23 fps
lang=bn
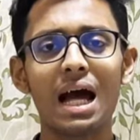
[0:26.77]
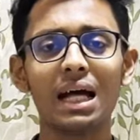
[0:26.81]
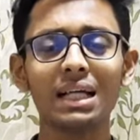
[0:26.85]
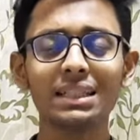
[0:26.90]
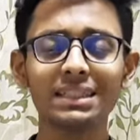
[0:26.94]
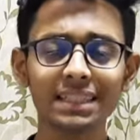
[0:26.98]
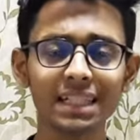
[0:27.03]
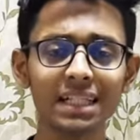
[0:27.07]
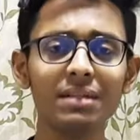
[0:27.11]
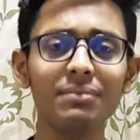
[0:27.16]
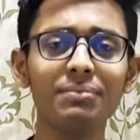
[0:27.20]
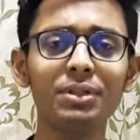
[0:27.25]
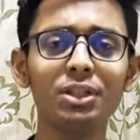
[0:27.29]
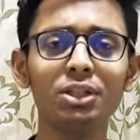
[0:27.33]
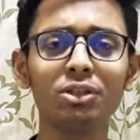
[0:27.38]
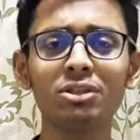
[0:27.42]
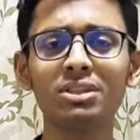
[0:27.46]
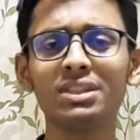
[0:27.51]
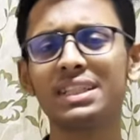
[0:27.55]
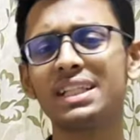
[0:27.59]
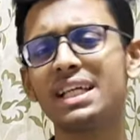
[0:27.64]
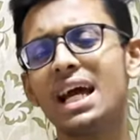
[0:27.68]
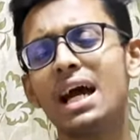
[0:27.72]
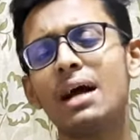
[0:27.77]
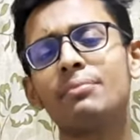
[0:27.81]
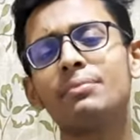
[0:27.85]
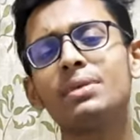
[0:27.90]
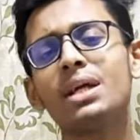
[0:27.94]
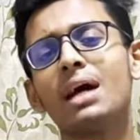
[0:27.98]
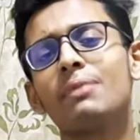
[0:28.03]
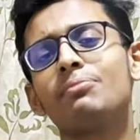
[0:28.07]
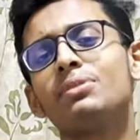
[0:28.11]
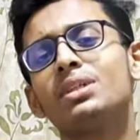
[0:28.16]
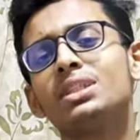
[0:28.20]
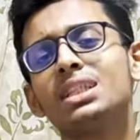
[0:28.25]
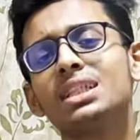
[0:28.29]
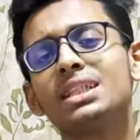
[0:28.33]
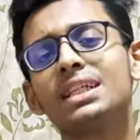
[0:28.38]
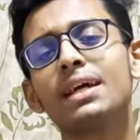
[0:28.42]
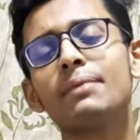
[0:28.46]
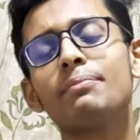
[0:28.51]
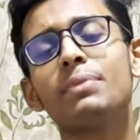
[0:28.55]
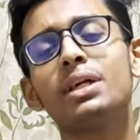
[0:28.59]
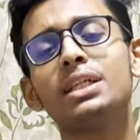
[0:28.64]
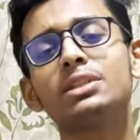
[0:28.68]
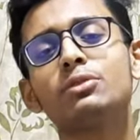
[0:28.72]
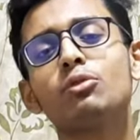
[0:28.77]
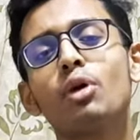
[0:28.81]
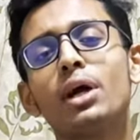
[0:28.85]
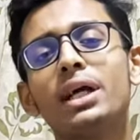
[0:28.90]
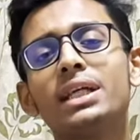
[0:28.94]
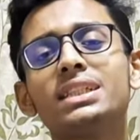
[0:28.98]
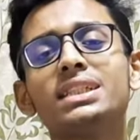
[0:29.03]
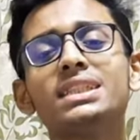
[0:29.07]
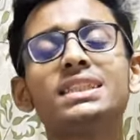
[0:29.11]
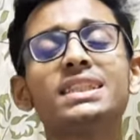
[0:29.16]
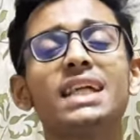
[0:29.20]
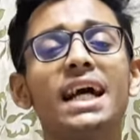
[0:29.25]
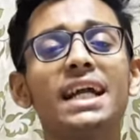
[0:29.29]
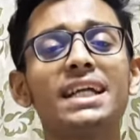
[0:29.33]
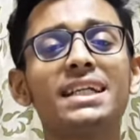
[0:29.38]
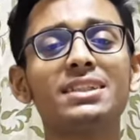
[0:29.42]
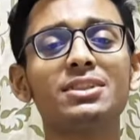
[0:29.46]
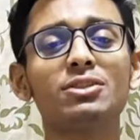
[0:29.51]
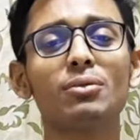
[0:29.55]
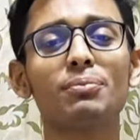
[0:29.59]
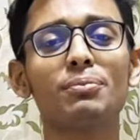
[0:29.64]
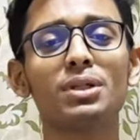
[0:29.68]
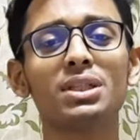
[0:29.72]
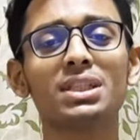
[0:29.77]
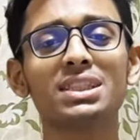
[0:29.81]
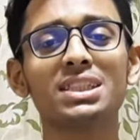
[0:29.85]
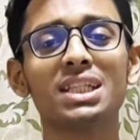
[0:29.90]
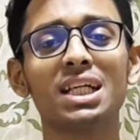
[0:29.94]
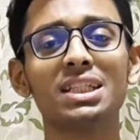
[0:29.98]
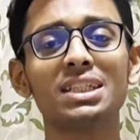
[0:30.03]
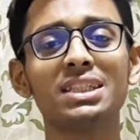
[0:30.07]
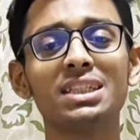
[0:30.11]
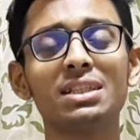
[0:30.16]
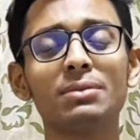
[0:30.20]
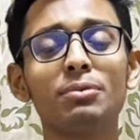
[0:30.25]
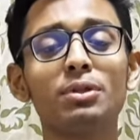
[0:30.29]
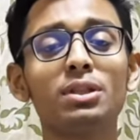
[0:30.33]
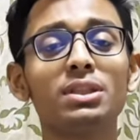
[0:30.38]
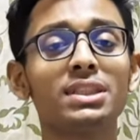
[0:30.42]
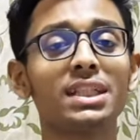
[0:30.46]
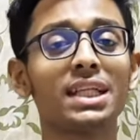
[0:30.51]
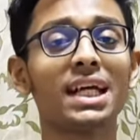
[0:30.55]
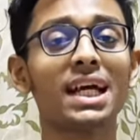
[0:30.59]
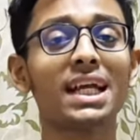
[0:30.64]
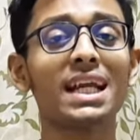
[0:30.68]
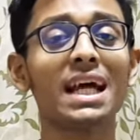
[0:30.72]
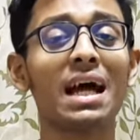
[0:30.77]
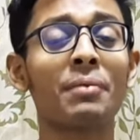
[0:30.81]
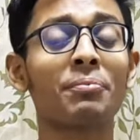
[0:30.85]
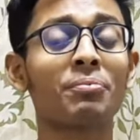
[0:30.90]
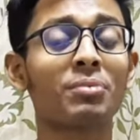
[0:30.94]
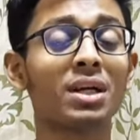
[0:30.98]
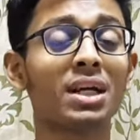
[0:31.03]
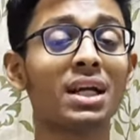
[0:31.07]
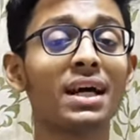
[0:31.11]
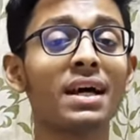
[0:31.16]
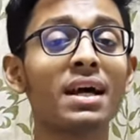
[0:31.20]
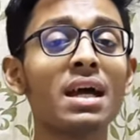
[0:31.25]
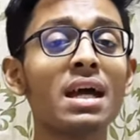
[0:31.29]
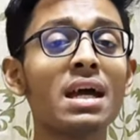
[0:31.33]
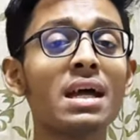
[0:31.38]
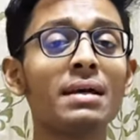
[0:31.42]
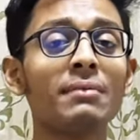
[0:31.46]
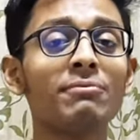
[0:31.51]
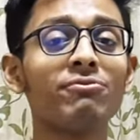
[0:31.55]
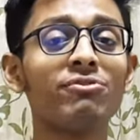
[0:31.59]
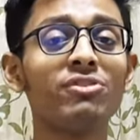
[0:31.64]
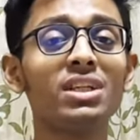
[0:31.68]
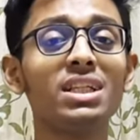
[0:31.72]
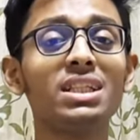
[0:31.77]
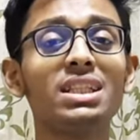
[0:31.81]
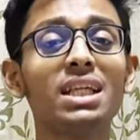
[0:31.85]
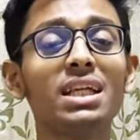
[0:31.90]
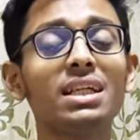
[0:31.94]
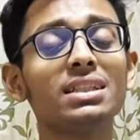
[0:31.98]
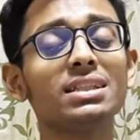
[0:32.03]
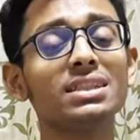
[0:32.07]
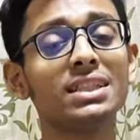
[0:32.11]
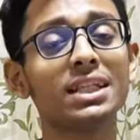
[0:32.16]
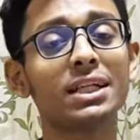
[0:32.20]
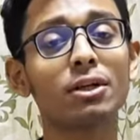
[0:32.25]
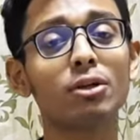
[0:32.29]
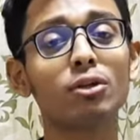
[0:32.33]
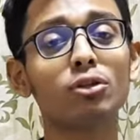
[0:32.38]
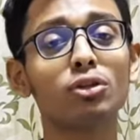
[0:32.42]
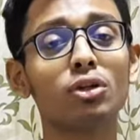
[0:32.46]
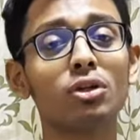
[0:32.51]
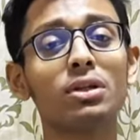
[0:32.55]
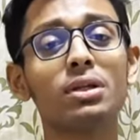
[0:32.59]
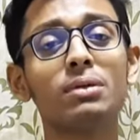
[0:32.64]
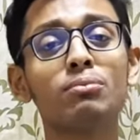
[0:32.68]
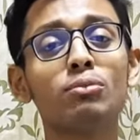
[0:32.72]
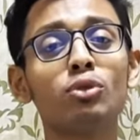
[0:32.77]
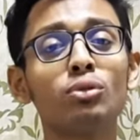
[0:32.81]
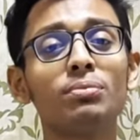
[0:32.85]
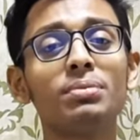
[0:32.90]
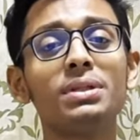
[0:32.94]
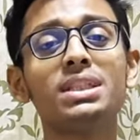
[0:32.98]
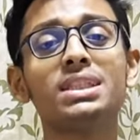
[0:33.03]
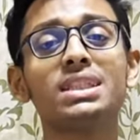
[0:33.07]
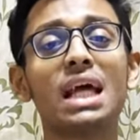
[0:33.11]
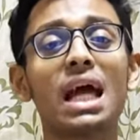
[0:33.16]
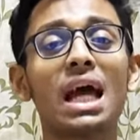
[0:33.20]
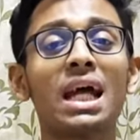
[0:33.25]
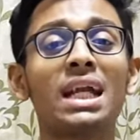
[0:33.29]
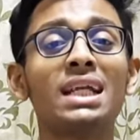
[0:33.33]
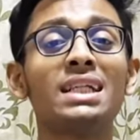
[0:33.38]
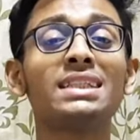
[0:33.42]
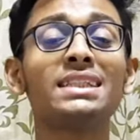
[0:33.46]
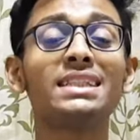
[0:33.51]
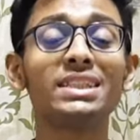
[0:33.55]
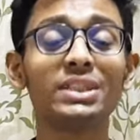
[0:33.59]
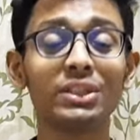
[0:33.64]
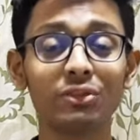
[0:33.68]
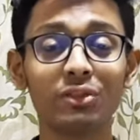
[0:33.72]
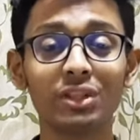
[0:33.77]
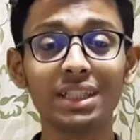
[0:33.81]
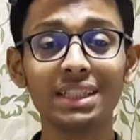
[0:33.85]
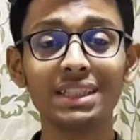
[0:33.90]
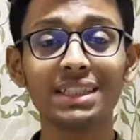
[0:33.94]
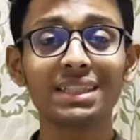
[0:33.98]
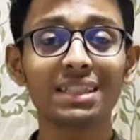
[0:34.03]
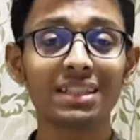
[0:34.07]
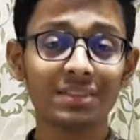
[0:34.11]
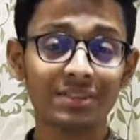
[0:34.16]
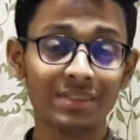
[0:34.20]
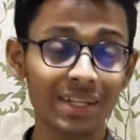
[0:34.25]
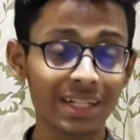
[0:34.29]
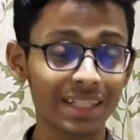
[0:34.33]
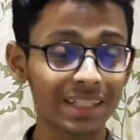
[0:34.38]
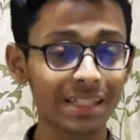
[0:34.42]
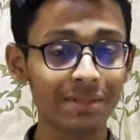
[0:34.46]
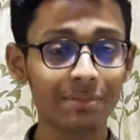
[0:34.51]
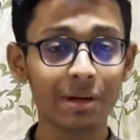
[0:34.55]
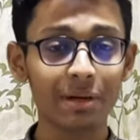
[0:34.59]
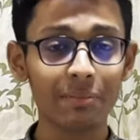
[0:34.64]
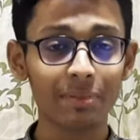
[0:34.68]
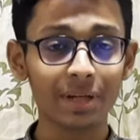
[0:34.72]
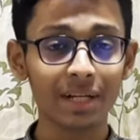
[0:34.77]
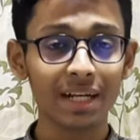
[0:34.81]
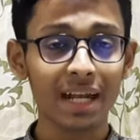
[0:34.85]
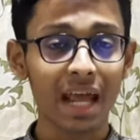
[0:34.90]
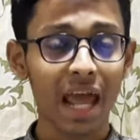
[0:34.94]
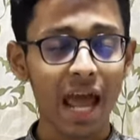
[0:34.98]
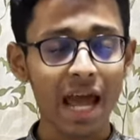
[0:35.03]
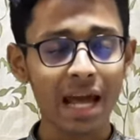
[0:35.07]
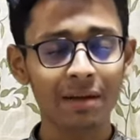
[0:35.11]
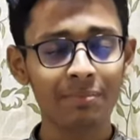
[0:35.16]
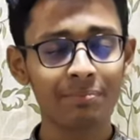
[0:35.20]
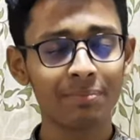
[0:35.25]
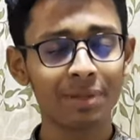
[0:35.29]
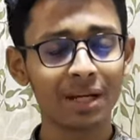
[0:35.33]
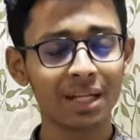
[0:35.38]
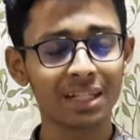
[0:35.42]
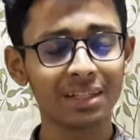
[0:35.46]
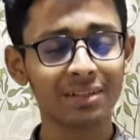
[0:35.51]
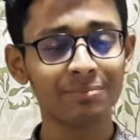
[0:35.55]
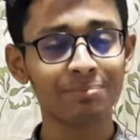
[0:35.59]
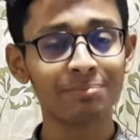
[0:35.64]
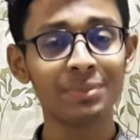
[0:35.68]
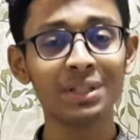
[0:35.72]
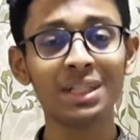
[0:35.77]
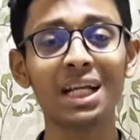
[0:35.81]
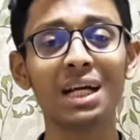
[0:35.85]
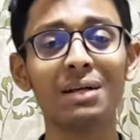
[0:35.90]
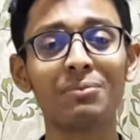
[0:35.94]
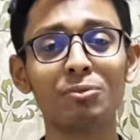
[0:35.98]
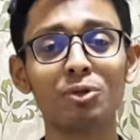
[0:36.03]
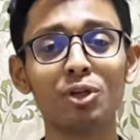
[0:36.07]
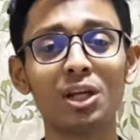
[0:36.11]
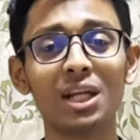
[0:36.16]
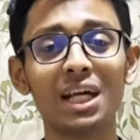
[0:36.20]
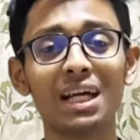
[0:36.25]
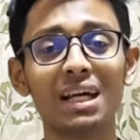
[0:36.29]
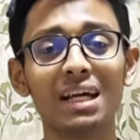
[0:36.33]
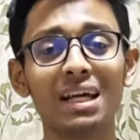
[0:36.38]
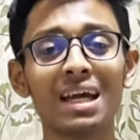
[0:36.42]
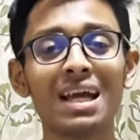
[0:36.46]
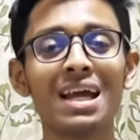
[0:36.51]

আজকের এই ভিডিওটিতে আমি আপনাদেরকে বেশ কয়েকটি সাইট সম্পর্কে জানিয়ে দিব যেখানে আপনারা ফ্রিতে যে কোনো ধরনের মুভিজ অ্যান্ড সিরিজ দেখতে পারবেন একবারে বিনামূল্যে